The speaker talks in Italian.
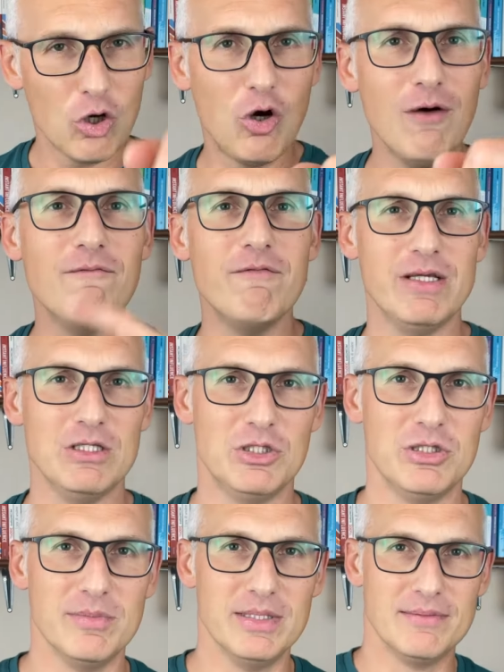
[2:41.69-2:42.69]

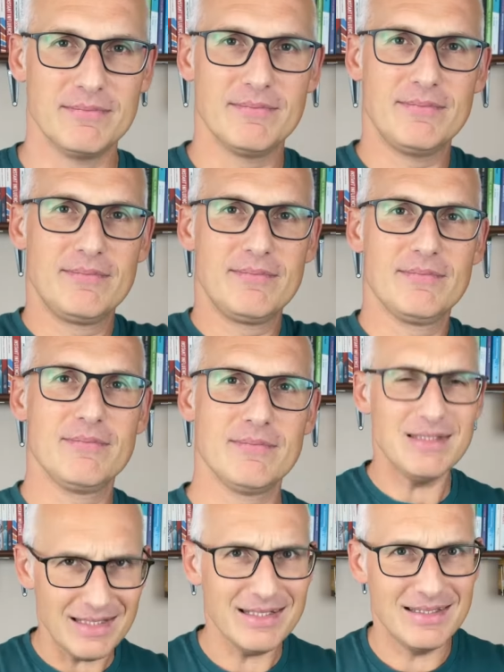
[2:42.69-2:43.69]
Convincimi.
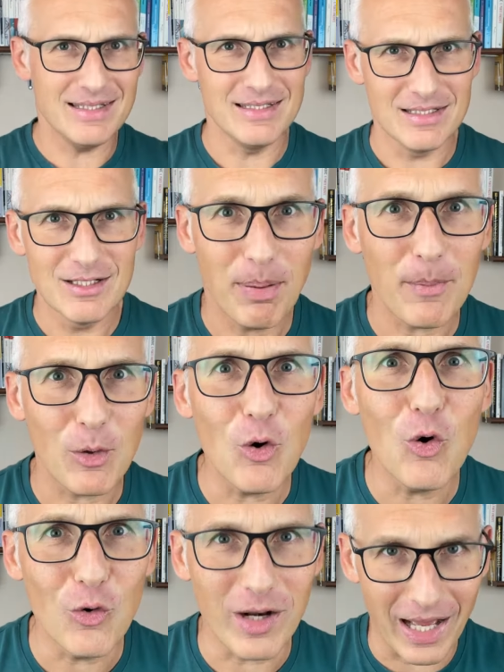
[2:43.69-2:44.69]
Sì, sì, proprio
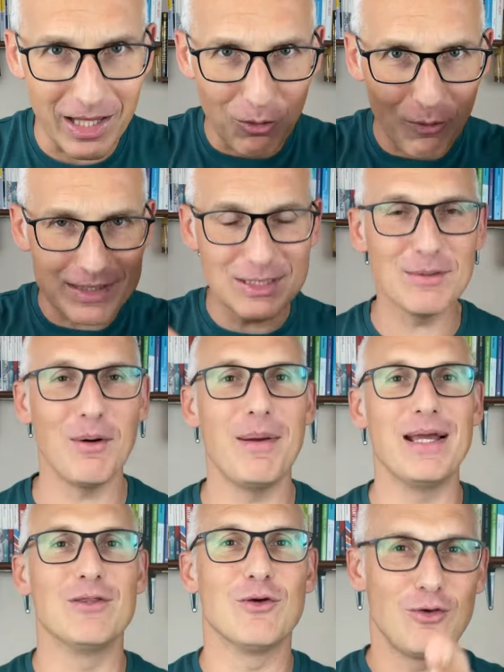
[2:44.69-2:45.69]
ora, in questo
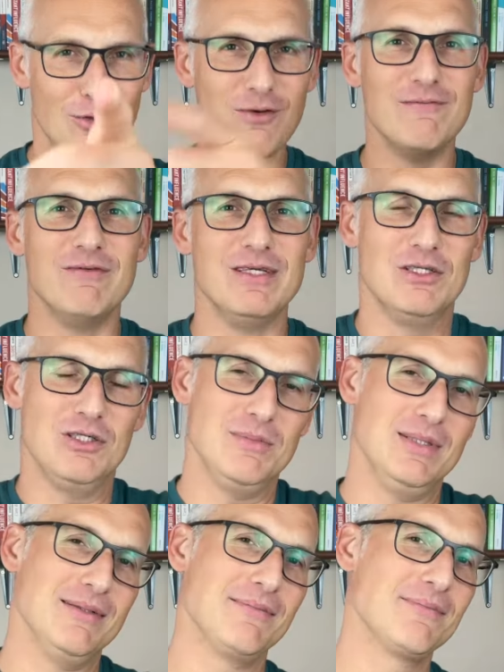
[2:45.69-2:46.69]
momento, convincimi.